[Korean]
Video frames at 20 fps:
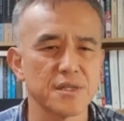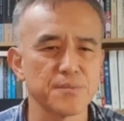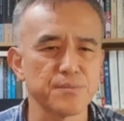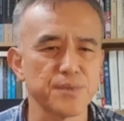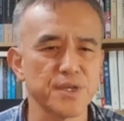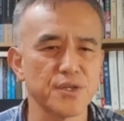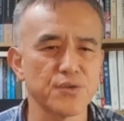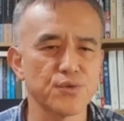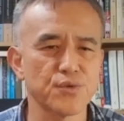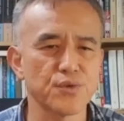
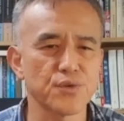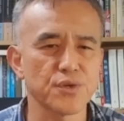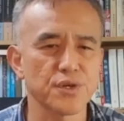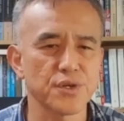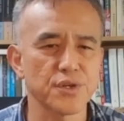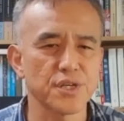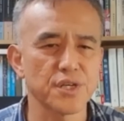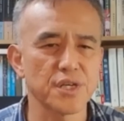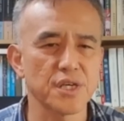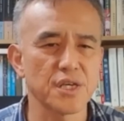미국이
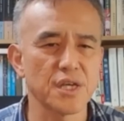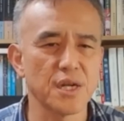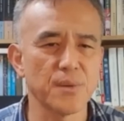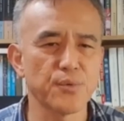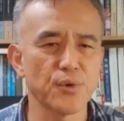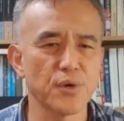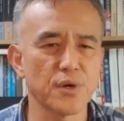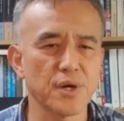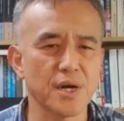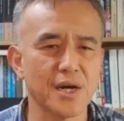
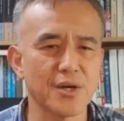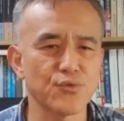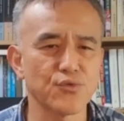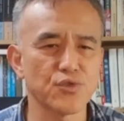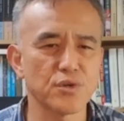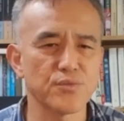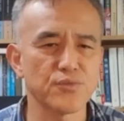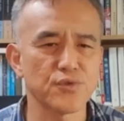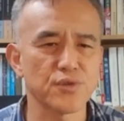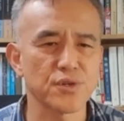일본과
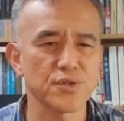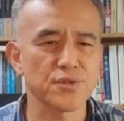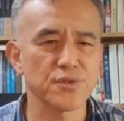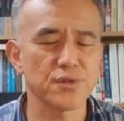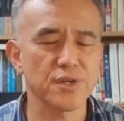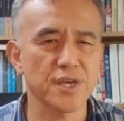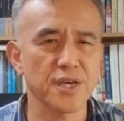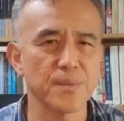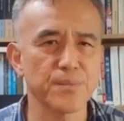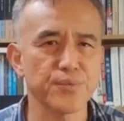한국을
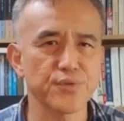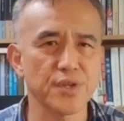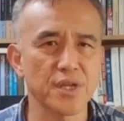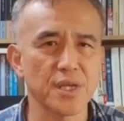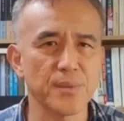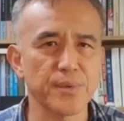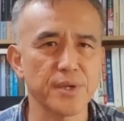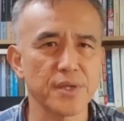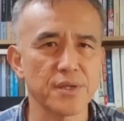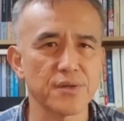묶어서 캠프
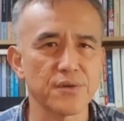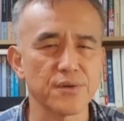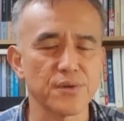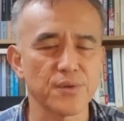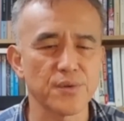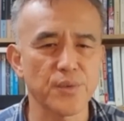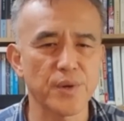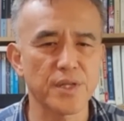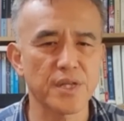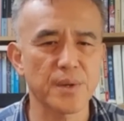데이비드
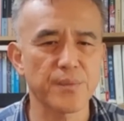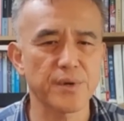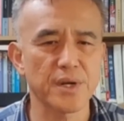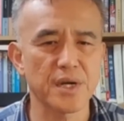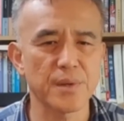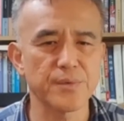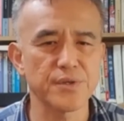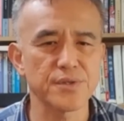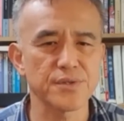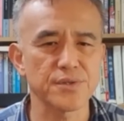
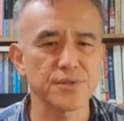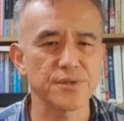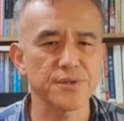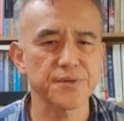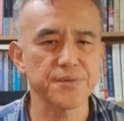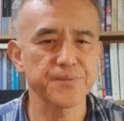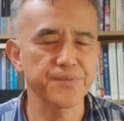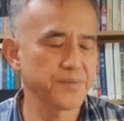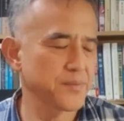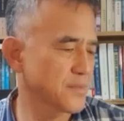회담을
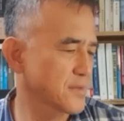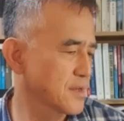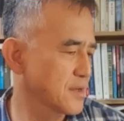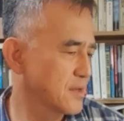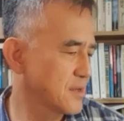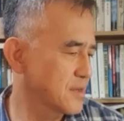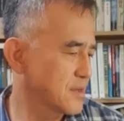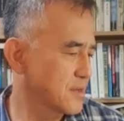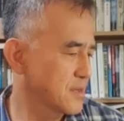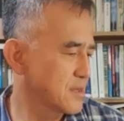하면서
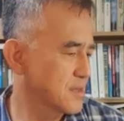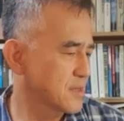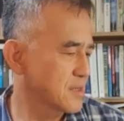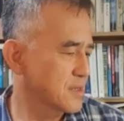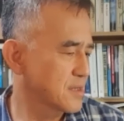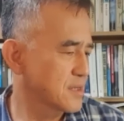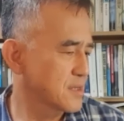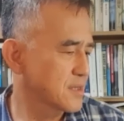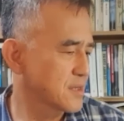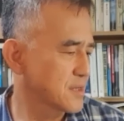
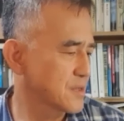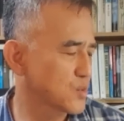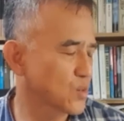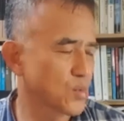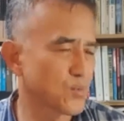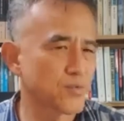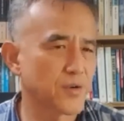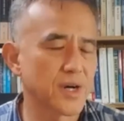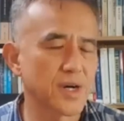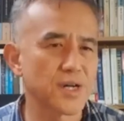
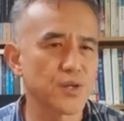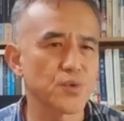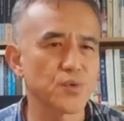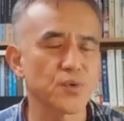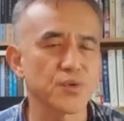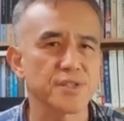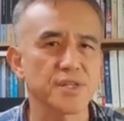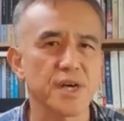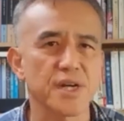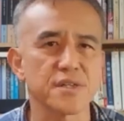
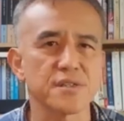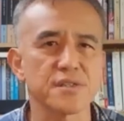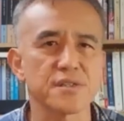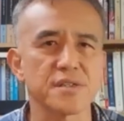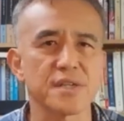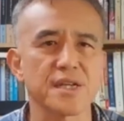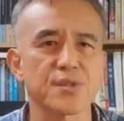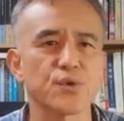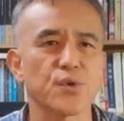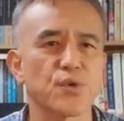동북아에도
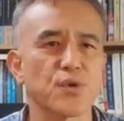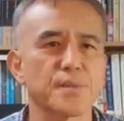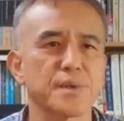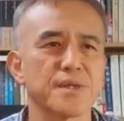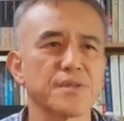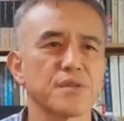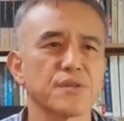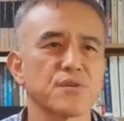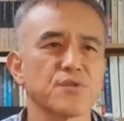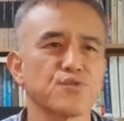작은 나토를
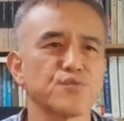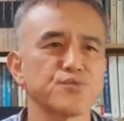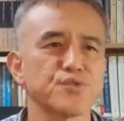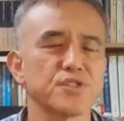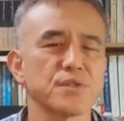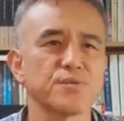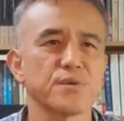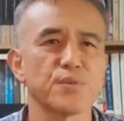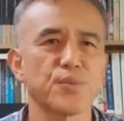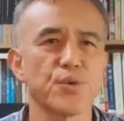만드는
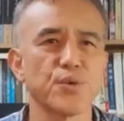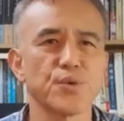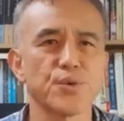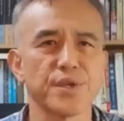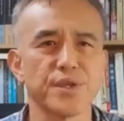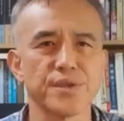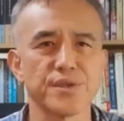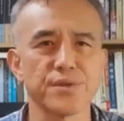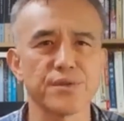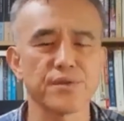움직임을 보이고
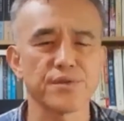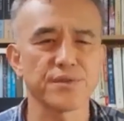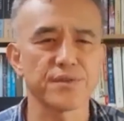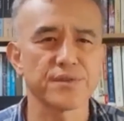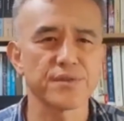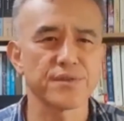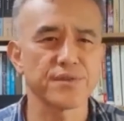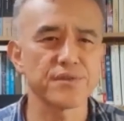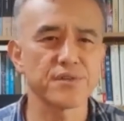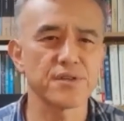있는
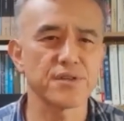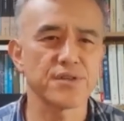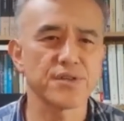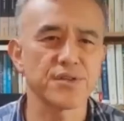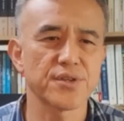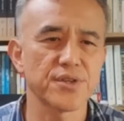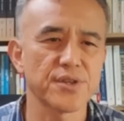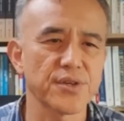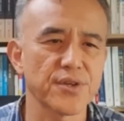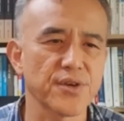것을
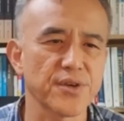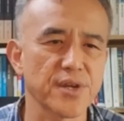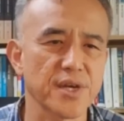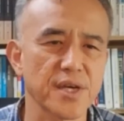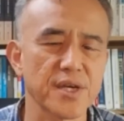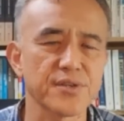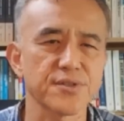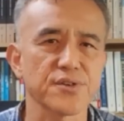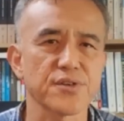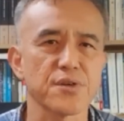
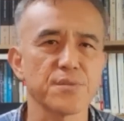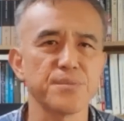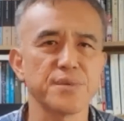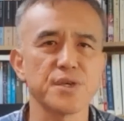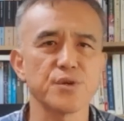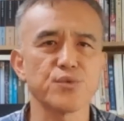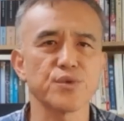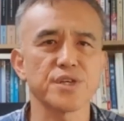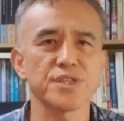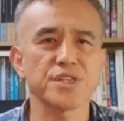겨냥해서
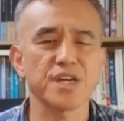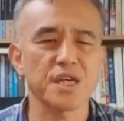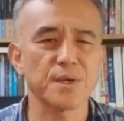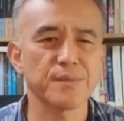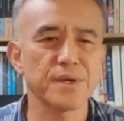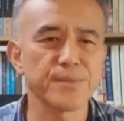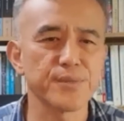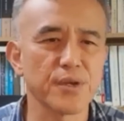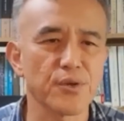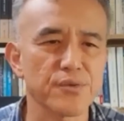미국이 자기
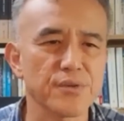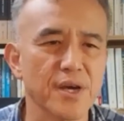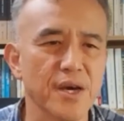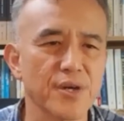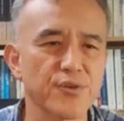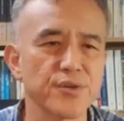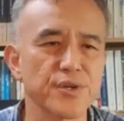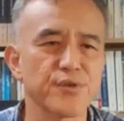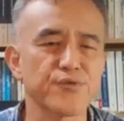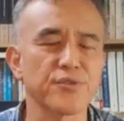마음대로 다
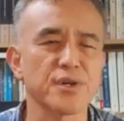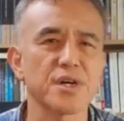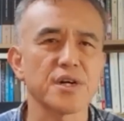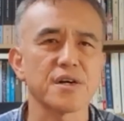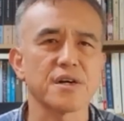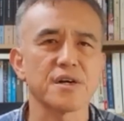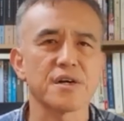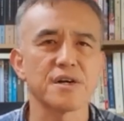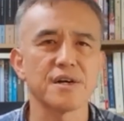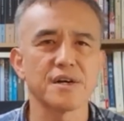하고
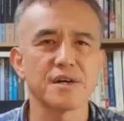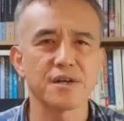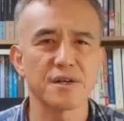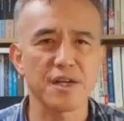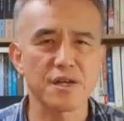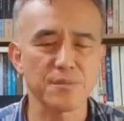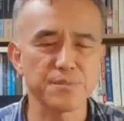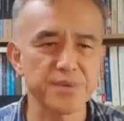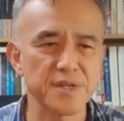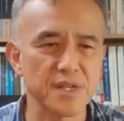있구나
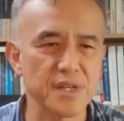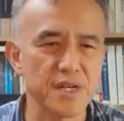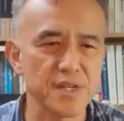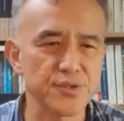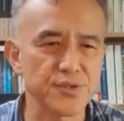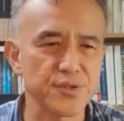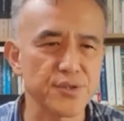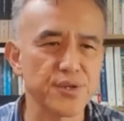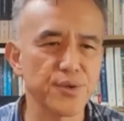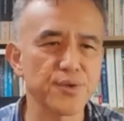라는
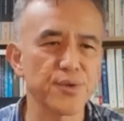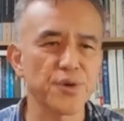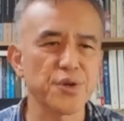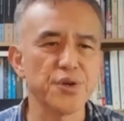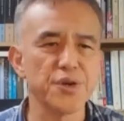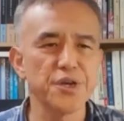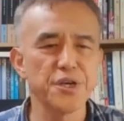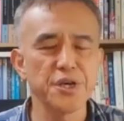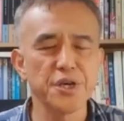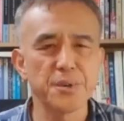비달이죠. 그리고